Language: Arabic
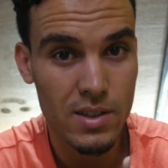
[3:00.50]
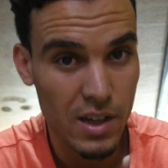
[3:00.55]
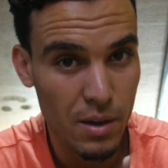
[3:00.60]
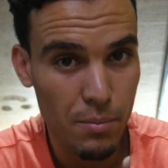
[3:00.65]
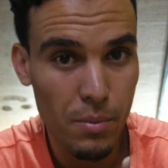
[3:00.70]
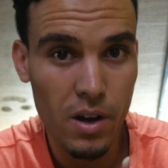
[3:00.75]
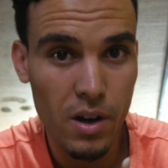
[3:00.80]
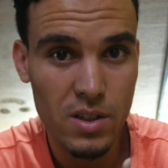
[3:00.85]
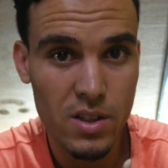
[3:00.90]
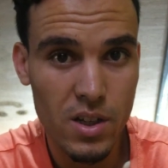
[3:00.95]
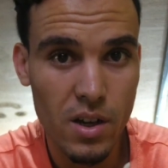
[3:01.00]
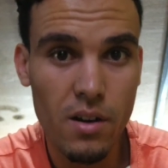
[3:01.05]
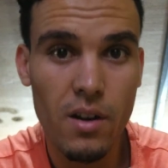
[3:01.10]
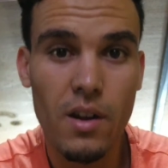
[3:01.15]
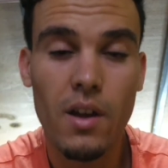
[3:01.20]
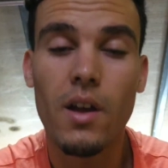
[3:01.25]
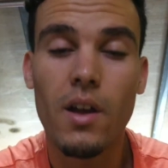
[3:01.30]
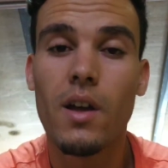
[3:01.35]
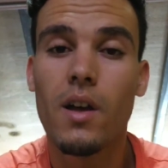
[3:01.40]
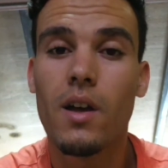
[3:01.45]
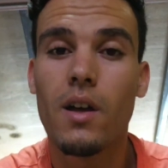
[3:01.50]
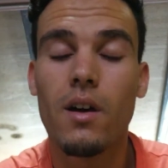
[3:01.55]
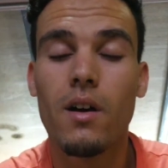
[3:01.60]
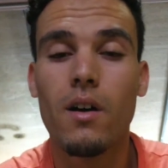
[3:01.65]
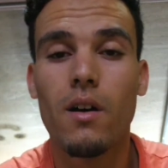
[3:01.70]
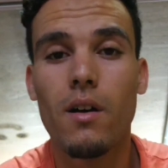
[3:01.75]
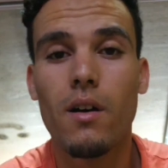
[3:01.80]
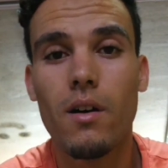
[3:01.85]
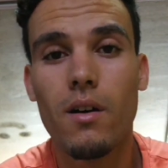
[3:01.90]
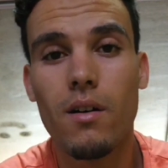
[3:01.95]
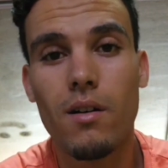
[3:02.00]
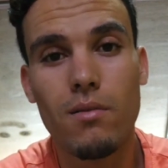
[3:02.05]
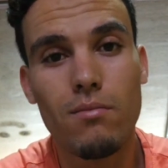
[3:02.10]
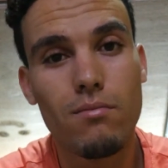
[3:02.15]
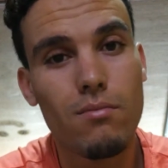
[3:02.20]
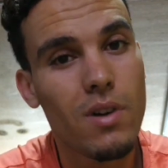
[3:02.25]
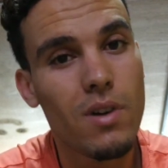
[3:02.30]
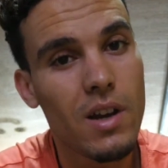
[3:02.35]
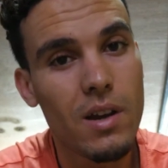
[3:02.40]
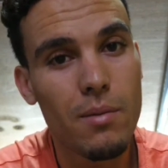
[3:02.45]
صعيبه اكثر
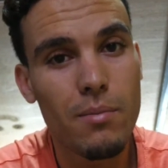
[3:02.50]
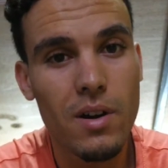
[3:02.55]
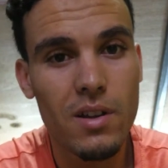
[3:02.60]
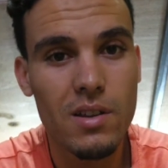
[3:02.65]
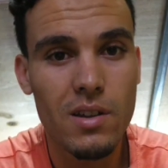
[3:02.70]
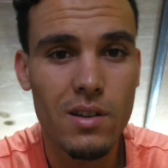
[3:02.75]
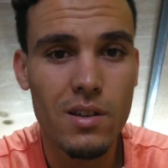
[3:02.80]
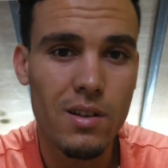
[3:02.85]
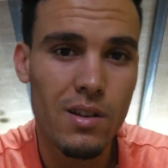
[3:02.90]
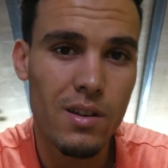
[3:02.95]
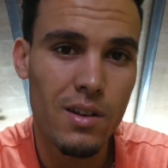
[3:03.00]
المهم غادي